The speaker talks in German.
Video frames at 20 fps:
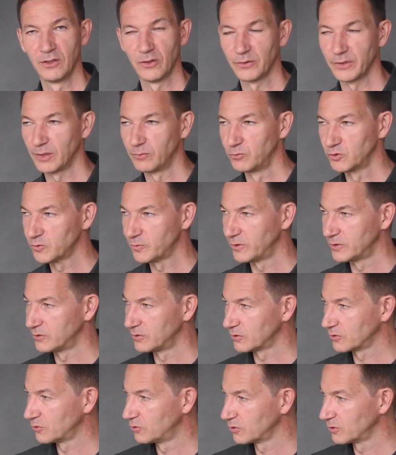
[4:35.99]
Und dann muss man
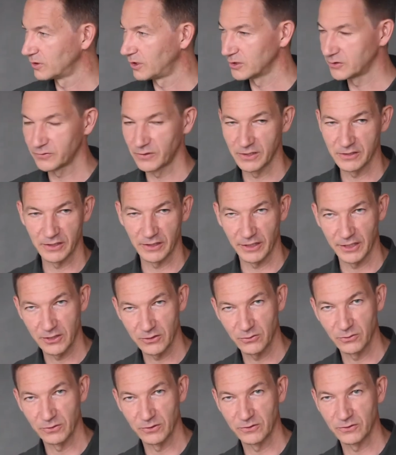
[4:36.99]
nur gucken, aus welcher
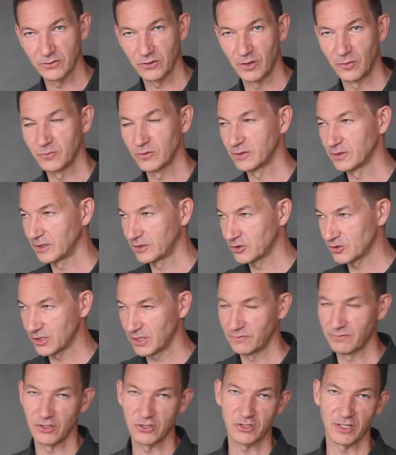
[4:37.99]
Richtung das kommt und dann
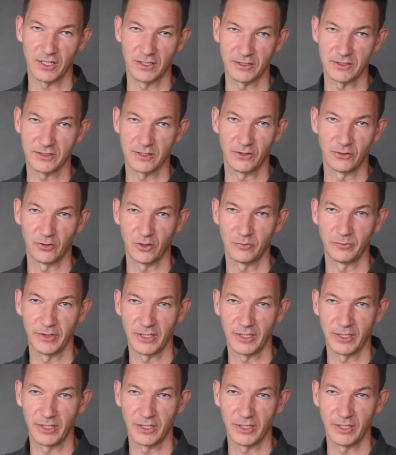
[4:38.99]
steht wahrscheinlich noch ein